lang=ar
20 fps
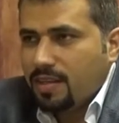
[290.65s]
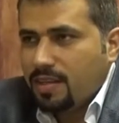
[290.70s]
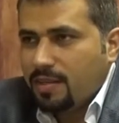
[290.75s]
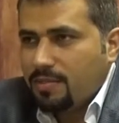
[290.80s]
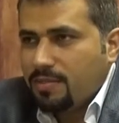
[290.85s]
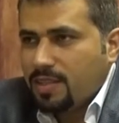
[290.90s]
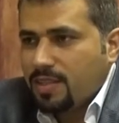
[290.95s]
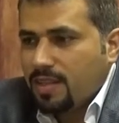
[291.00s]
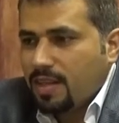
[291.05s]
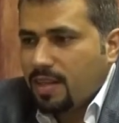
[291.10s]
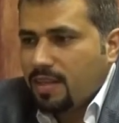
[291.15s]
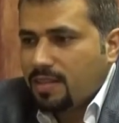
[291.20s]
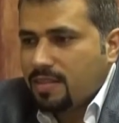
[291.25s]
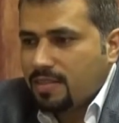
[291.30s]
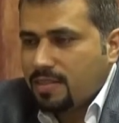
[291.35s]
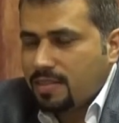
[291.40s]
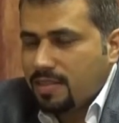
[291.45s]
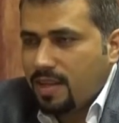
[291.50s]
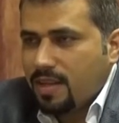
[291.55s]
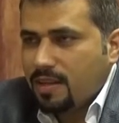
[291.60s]
مجالات
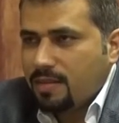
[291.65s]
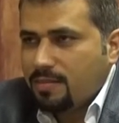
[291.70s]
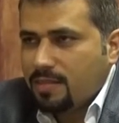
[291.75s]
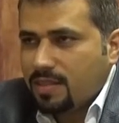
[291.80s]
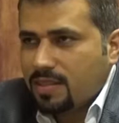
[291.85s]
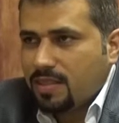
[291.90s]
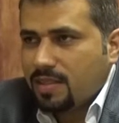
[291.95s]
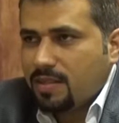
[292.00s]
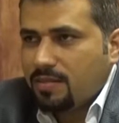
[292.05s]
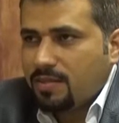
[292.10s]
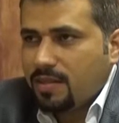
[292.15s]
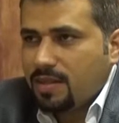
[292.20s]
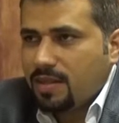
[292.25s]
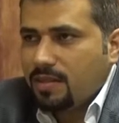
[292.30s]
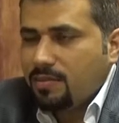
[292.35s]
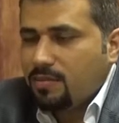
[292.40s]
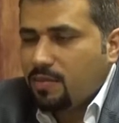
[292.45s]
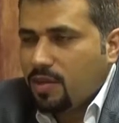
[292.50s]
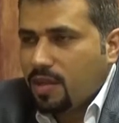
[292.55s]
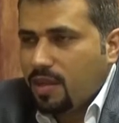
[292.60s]
الصيانة بنشتغل فيها
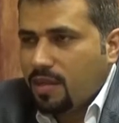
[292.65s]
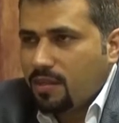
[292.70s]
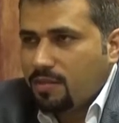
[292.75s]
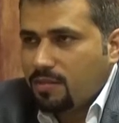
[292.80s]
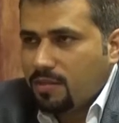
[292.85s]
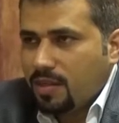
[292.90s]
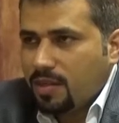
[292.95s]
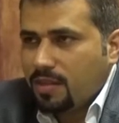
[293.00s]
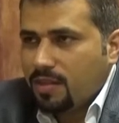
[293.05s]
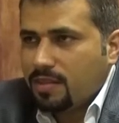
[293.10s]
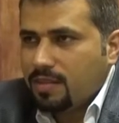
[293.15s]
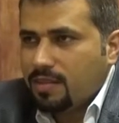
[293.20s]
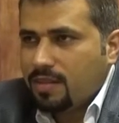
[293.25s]
المكيفات